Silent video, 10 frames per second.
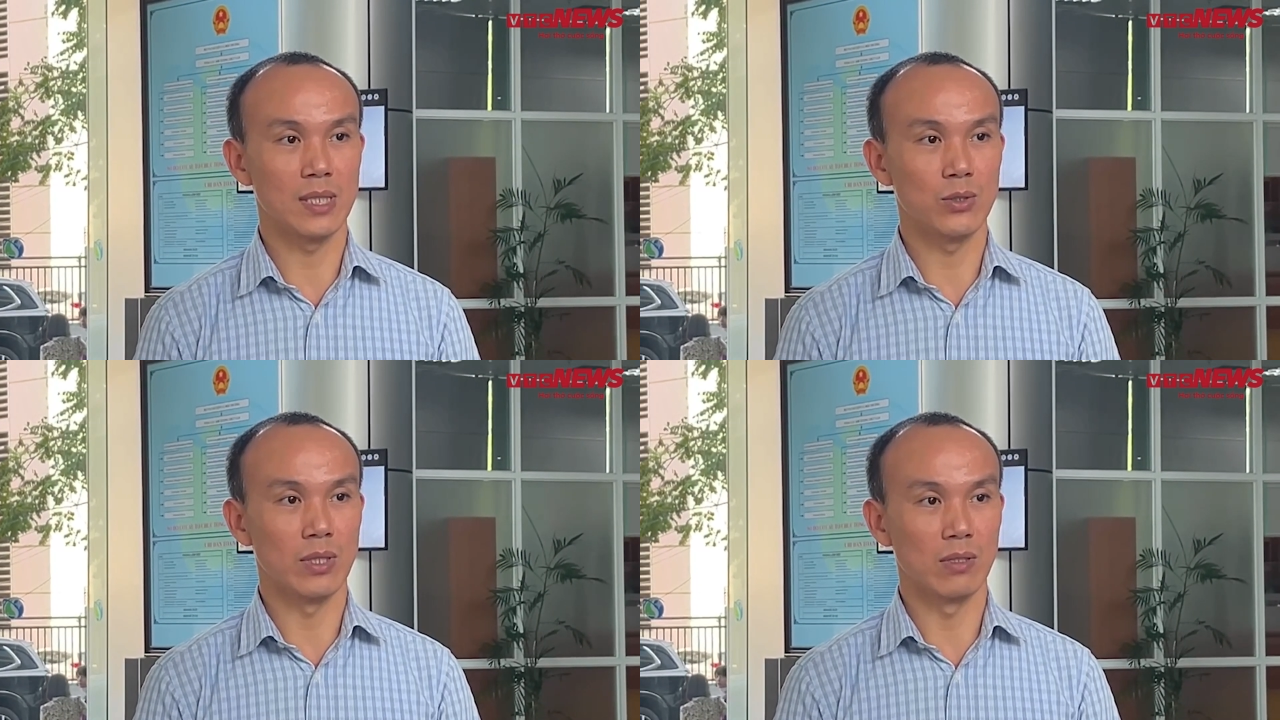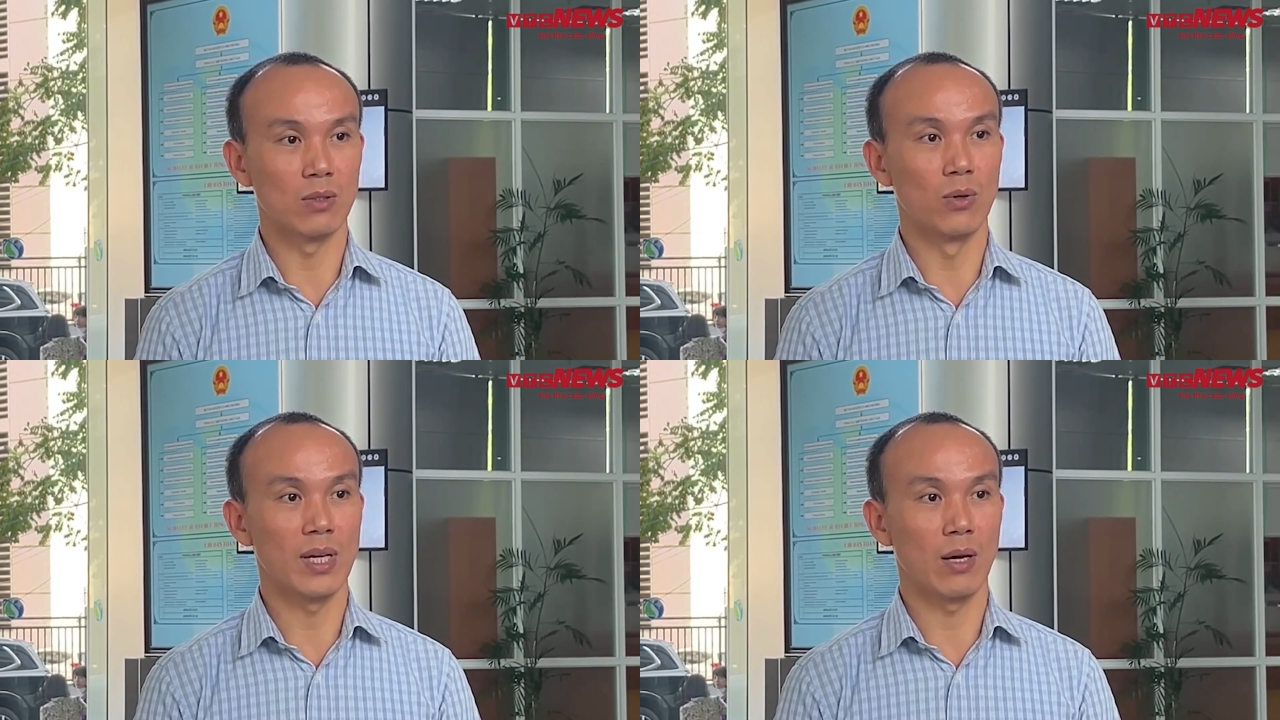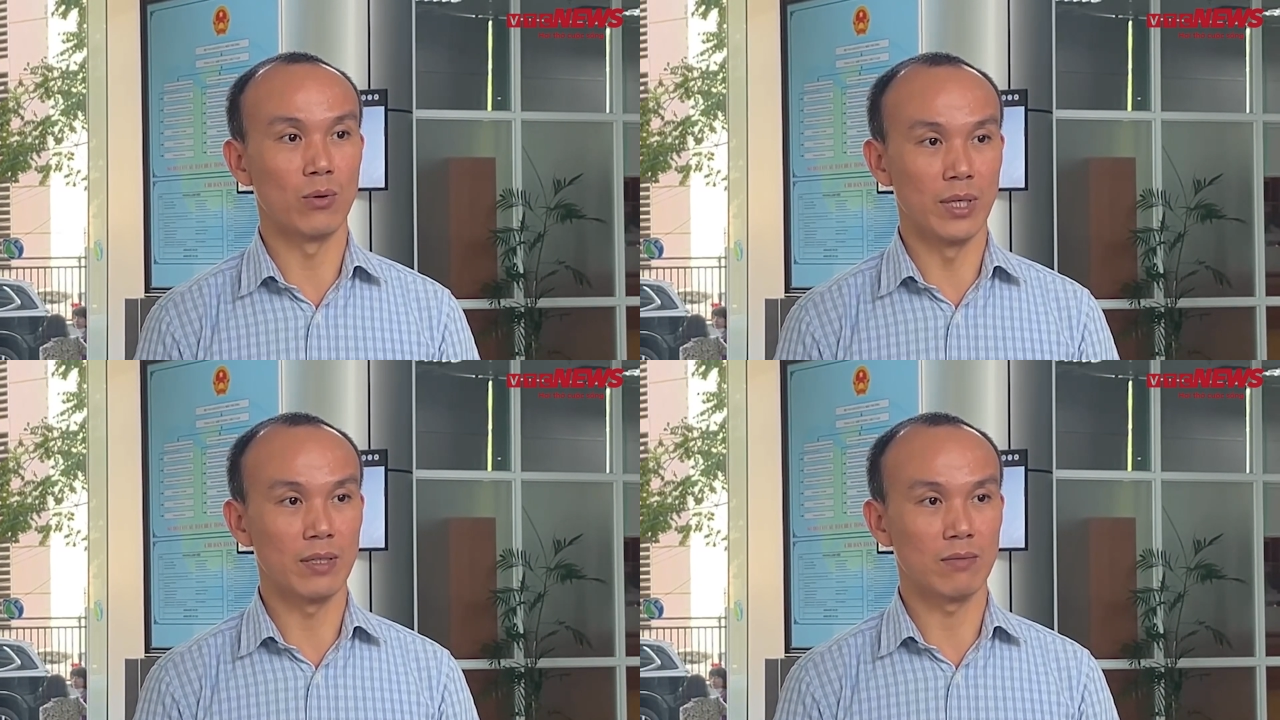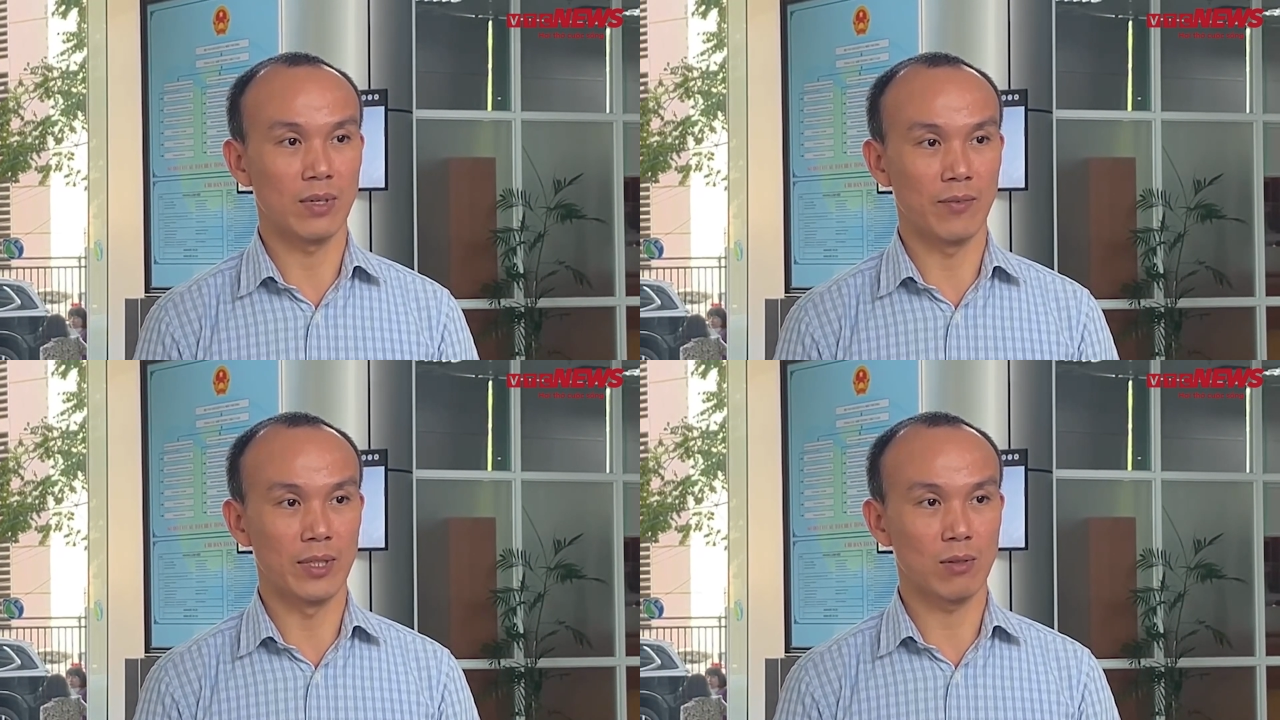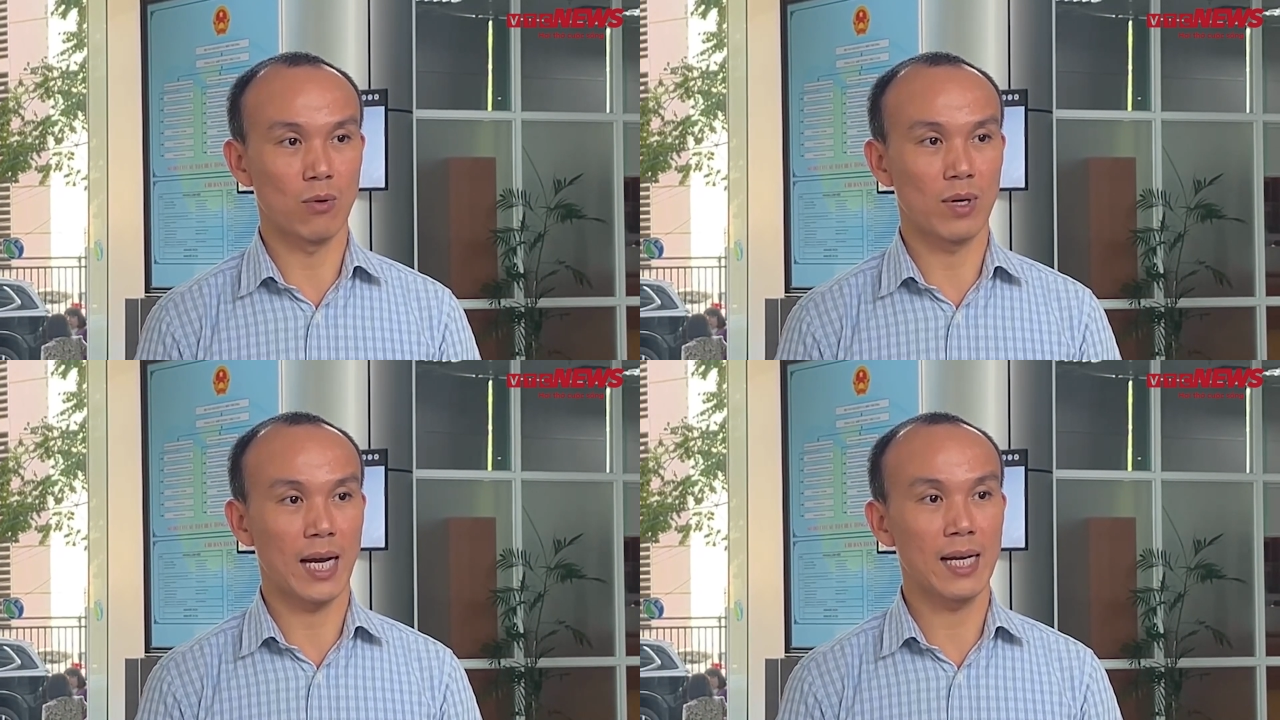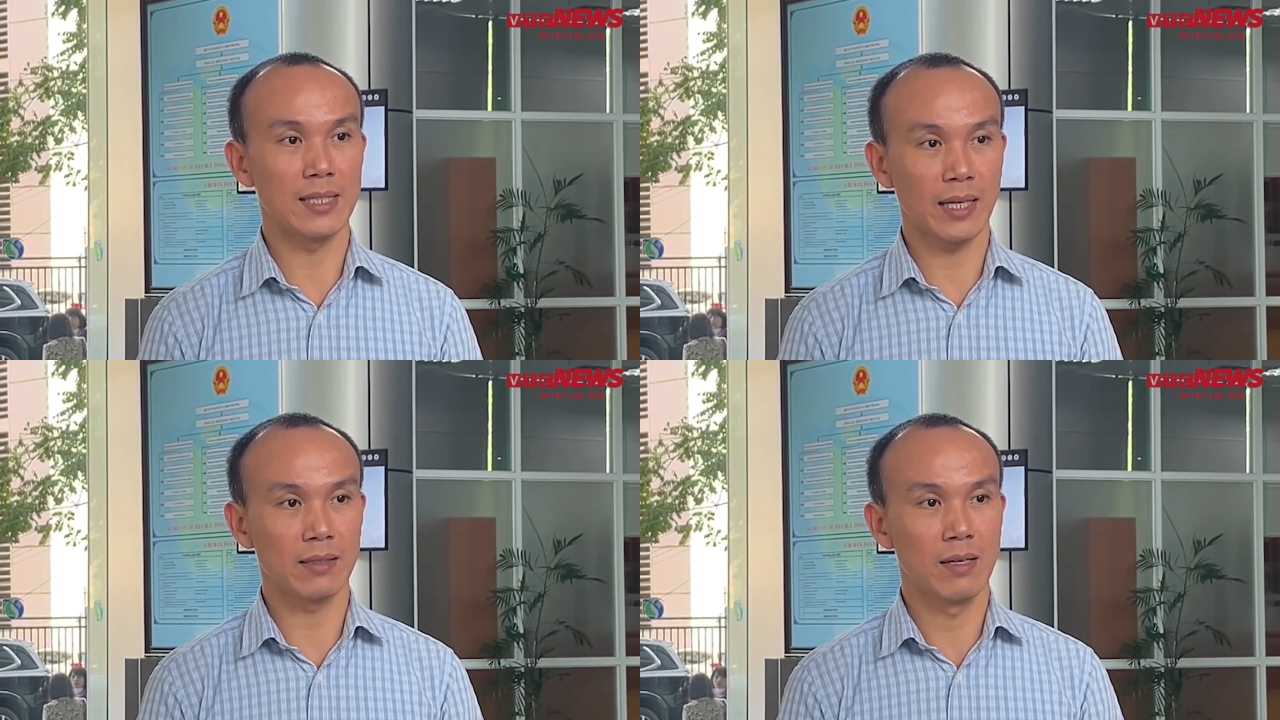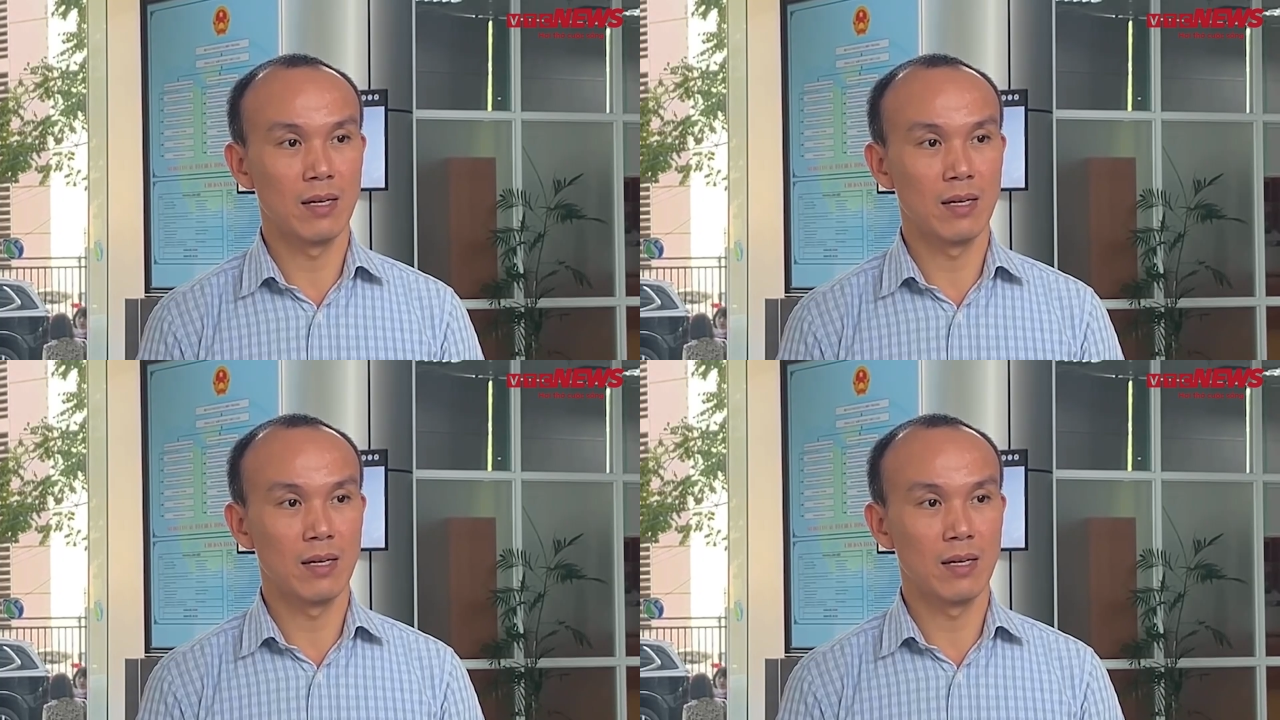di chuyển tương đối là ổn định và với tốc độ khá là nhanh,